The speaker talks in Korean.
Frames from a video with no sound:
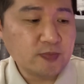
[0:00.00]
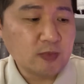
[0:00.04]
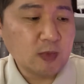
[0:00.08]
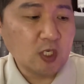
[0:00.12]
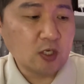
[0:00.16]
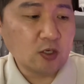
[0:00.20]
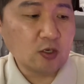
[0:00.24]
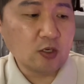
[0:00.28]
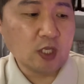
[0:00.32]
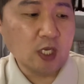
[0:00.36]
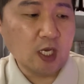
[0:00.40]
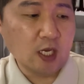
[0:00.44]

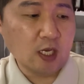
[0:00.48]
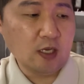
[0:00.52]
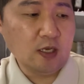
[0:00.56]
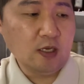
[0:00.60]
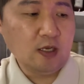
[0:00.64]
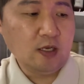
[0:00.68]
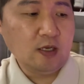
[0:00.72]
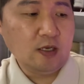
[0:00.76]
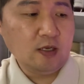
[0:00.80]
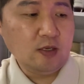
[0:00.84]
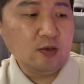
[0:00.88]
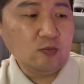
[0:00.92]
그러나
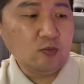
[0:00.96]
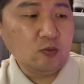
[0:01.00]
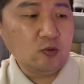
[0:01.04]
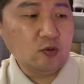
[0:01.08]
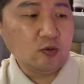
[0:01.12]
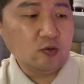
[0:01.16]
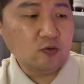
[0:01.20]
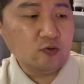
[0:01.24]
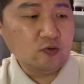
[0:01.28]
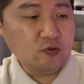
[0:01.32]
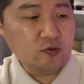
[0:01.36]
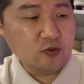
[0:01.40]

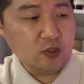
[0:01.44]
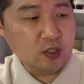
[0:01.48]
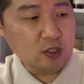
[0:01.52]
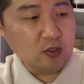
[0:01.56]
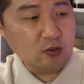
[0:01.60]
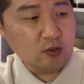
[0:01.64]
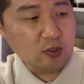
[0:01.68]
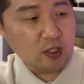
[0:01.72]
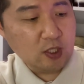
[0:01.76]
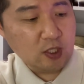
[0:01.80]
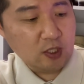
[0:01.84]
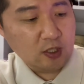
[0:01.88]
뭐 굳이
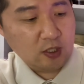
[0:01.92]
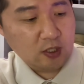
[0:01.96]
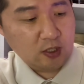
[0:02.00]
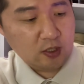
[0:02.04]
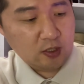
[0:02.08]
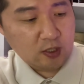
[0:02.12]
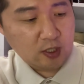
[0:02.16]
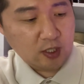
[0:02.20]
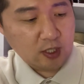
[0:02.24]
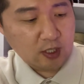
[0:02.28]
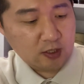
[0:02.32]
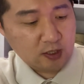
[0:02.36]

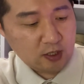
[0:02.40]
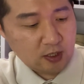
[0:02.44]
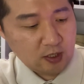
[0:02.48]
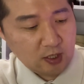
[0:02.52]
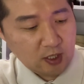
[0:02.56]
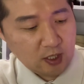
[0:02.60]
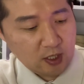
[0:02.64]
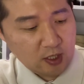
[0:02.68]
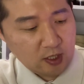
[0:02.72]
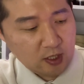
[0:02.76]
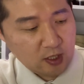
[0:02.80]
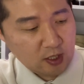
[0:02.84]
여기다
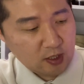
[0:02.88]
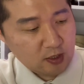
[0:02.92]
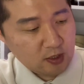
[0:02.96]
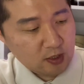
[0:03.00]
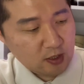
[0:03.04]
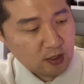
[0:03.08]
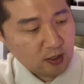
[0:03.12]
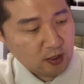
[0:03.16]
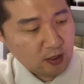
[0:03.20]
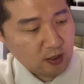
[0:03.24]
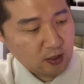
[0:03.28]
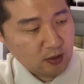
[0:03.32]
탔을까라는
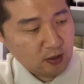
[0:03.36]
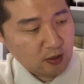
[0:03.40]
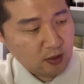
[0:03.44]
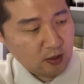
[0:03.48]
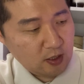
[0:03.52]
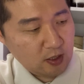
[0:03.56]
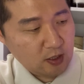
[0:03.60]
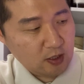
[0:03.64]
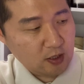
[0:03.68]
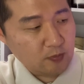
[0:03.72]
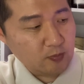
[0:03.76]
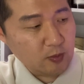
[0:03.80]

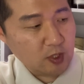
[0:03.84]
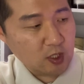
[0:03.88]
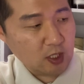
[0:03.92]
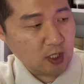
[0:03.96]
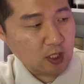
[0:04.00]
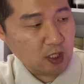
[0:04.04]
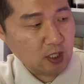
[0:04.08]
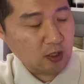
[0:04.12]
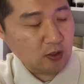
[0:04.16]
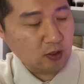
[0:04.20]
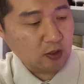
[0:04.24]
생각이 듭니다.